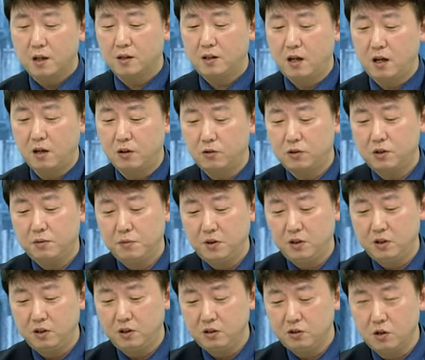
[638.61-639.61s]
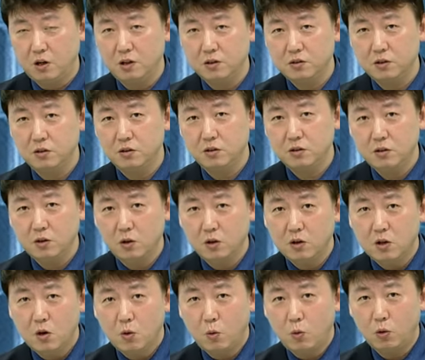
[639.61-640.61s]
그때 앵커님이 이 저항선은
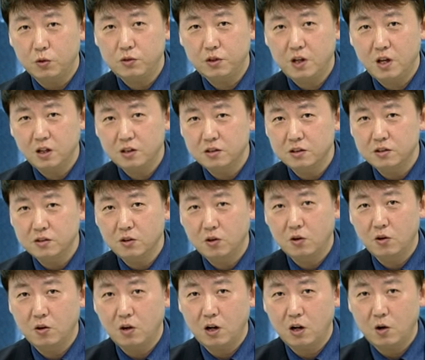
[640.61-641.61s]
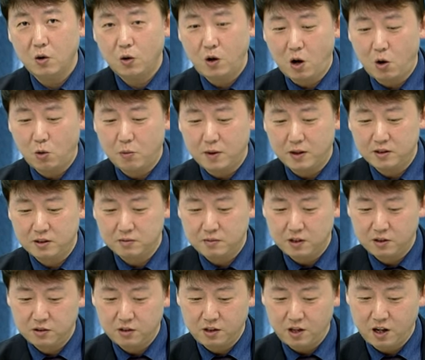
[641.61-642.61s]
어떻게 그은 건가요? 라고
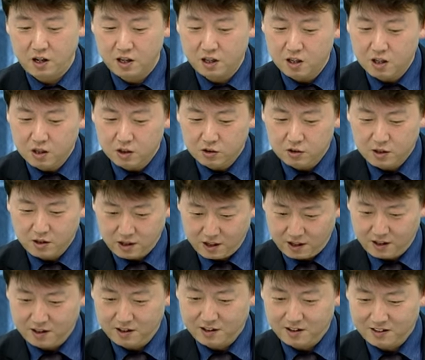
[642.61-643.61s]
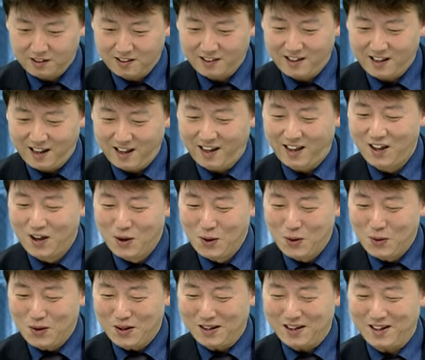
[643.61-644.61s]
말씀하셔서 제가 제가 그거 예, 계속 네, 여쭤보고 네,
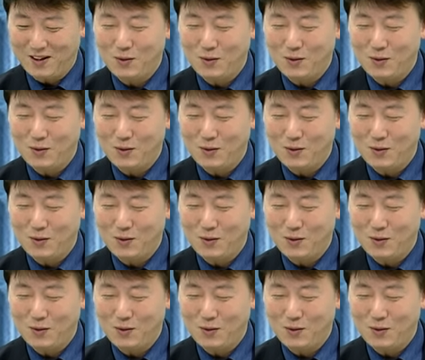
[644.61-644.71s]
있어요. 네,